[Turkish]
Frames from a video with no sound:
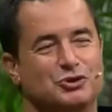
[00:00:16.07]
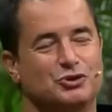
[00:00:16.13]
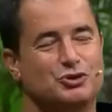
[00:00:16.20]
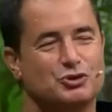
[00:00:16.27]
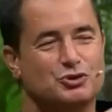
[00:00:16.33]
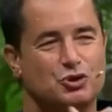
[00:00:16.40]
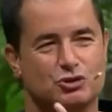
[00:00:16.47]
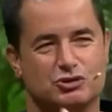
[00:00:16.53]

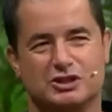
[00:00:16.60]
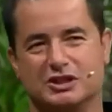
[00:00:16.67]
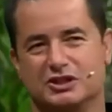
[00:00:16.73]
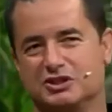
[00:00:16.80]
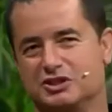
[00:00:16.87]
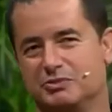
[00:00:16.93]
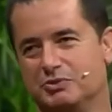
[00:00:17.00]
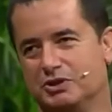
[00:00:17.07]
Çünkü çok sıra
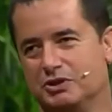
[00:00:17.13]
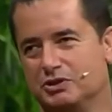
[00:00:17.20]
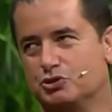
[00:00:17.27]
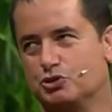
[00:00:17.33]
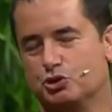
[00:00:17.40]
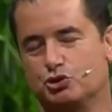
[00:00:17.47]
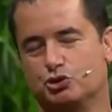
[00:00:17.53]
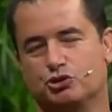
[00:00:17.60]
dışı bir
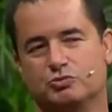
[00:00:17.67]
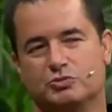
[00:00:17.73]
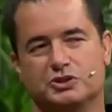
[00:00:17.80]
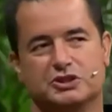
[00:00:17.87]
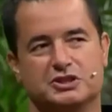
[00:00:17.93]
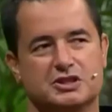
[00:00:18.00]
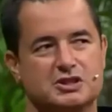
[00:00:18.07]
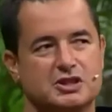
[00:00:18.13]
çocuktum
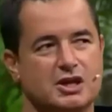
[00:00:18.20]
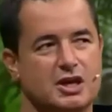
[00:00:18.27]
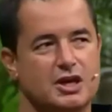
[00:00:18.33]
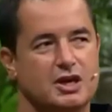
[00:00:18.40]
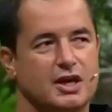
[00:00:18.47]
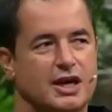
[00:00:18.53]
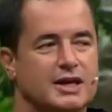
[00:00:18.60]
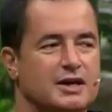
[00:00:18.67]
açıkçası.
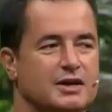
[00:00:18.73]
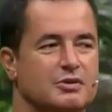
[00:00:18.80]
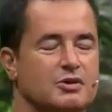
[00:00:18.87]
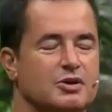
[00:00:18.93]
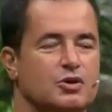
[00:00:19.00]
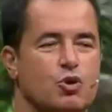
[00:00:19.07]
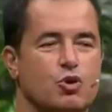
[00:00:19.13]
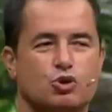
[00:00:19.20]
Hani
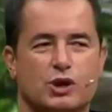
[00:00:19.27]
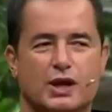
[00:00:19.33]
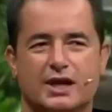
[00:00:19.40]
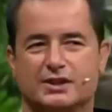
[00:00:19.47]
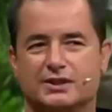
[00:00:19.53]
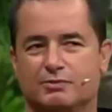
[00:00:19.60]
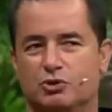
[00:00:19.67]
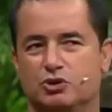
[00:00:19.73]
e, okul
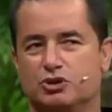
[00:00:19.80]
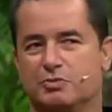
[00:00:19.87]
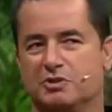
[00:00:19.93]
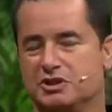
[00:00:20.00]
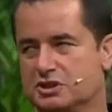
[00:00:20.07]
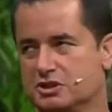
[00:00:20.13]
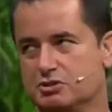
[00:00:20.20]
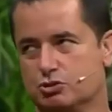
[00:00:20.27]
hayatım boyunca
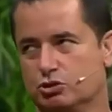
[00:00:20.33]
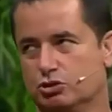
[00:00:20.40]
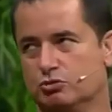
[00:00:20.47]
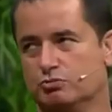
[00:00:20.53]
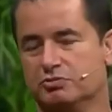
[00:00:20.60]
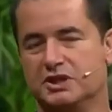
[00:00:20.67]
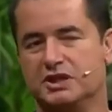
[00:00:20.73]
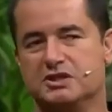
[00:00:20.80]
başarısız oldum.